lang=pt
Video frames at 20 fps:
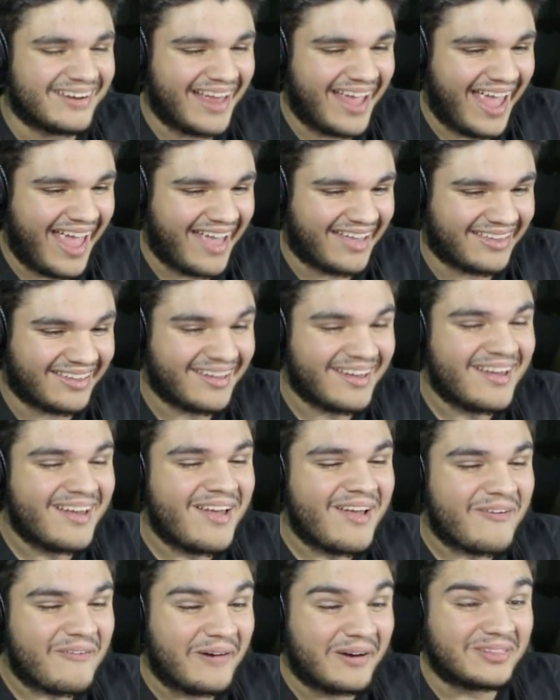moleque.
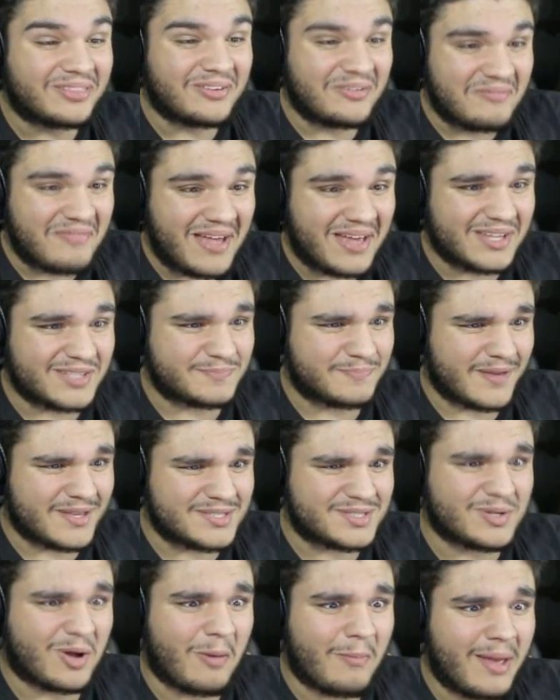Quanto menos
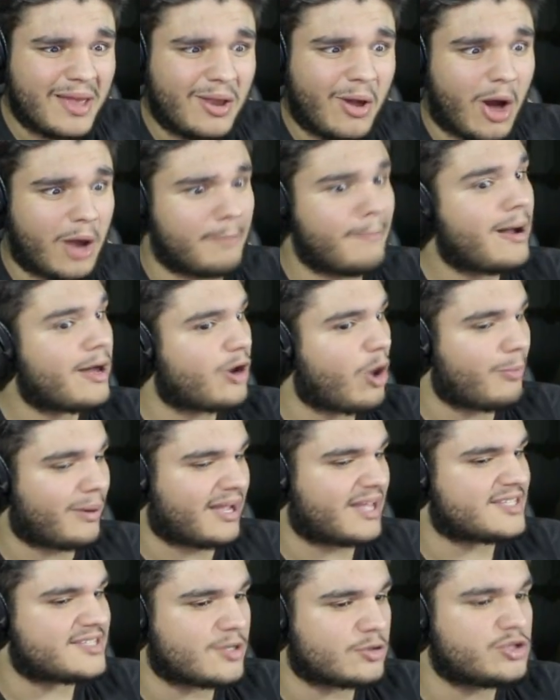pessoa, melhor. Mano, é uma
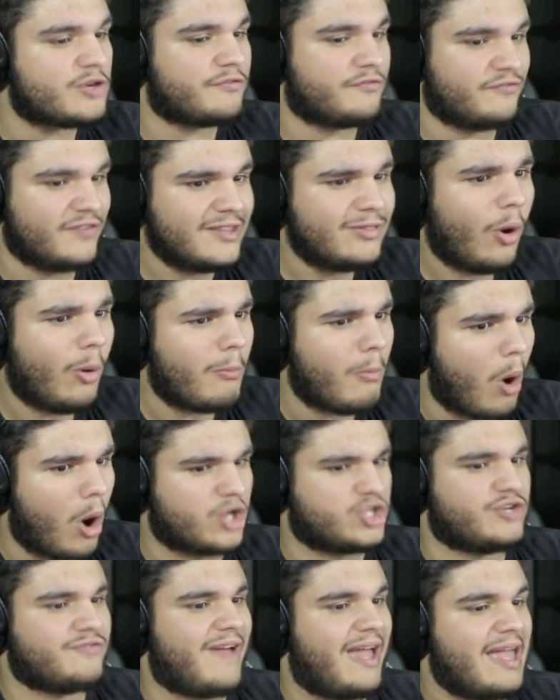questão de vida ou
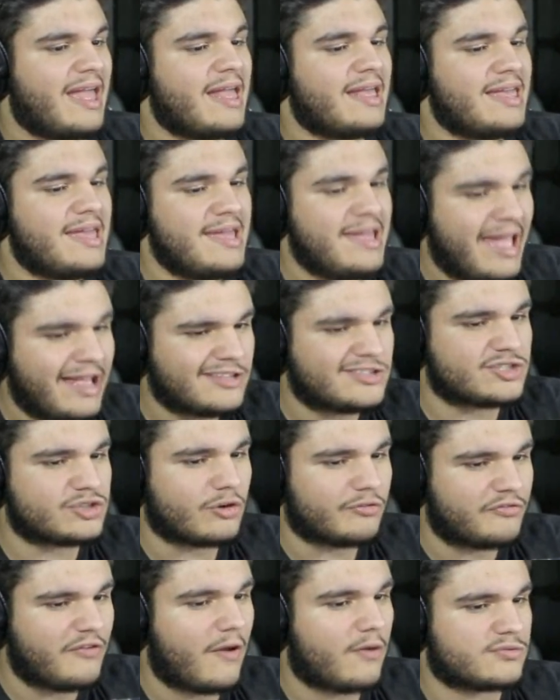morte, velho. 500
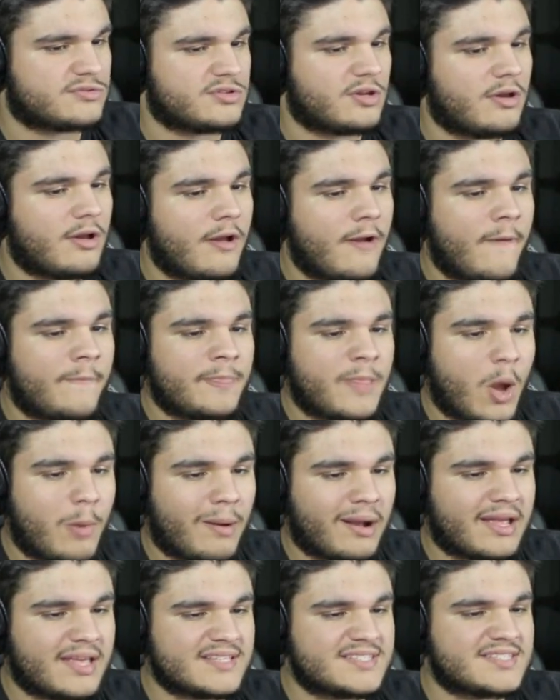troféus. É
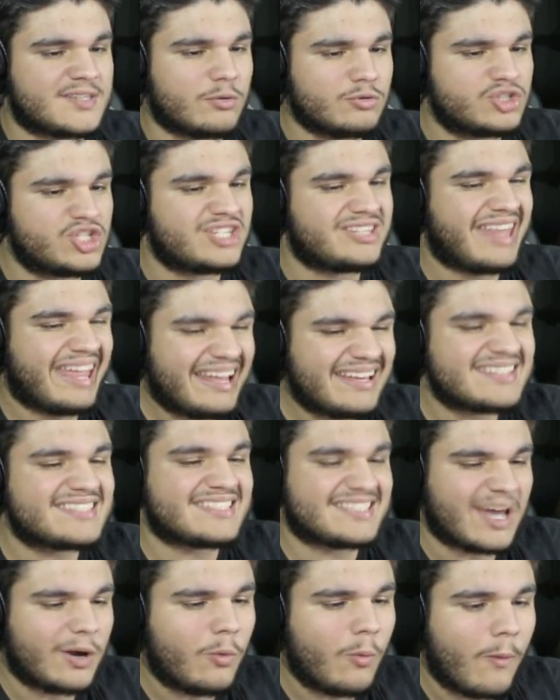uma questão de
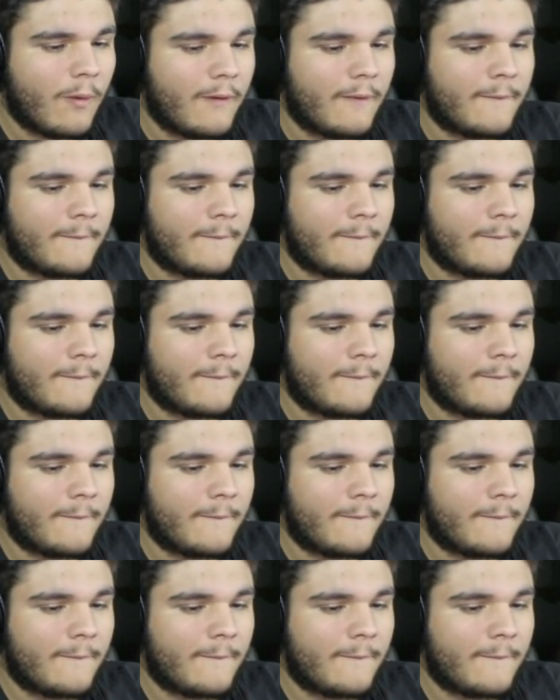tensão